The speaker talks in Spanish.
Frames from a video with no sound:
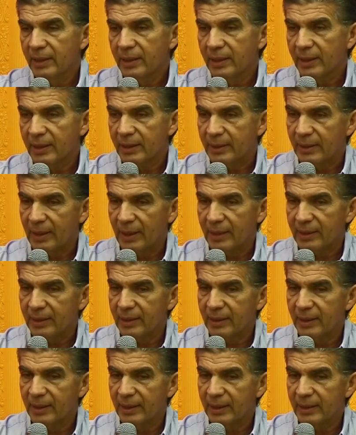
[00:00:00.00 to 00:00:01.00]
están
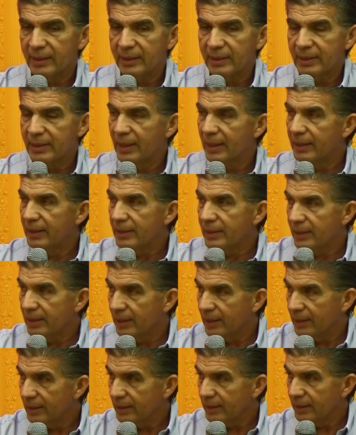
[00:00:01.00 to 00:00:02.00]
en el día a día,